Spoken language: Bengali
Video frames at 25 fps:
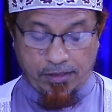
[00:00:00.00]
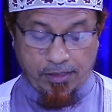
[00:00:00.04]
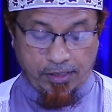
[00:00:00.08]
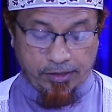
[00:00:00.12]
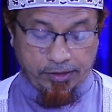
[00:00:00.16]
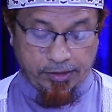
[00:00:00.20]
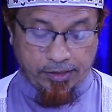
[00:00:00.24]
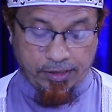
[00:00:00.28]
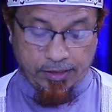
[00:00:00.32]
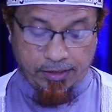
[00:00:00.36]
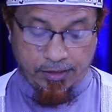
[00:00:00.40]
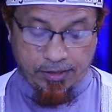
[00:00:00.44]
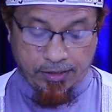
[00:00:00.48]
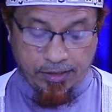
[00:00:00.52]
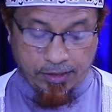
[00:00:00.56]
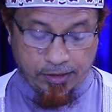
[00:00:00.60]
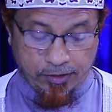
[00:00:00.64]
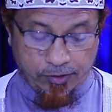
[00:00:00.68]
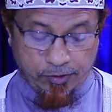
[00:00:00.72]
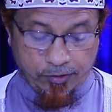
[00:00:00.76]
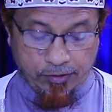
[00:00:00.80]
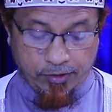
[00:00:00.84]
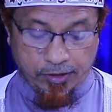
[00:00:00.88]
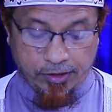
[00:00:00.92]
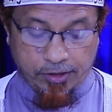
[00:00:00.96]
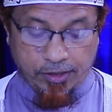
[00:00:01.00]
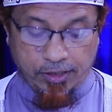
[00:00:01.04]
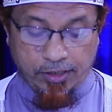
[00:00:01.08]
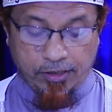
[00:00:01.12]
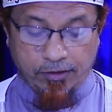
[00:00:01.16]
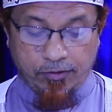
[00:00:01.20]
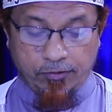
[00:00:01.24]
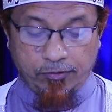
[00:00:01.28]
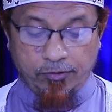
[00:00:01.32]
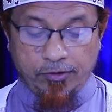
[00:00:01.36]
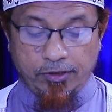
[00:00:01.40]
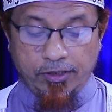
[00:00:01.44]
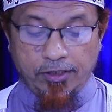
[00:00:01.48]
আজকের এই আয়োজনে
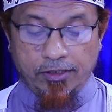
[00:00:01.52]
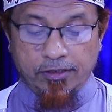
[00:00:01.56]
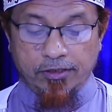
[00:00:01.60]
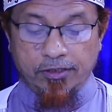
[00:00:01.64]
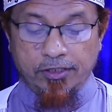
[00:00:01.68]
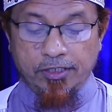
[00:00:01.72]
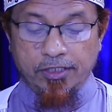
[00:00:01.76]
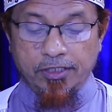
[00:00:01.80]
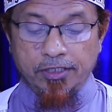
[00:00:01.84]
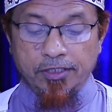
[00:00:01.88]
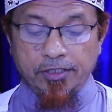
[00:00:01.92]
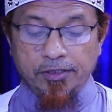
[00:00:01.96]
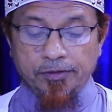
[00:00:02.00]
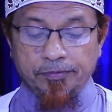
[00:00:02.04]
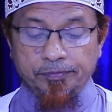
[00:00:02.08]
স্বাগত জানাচ্ছি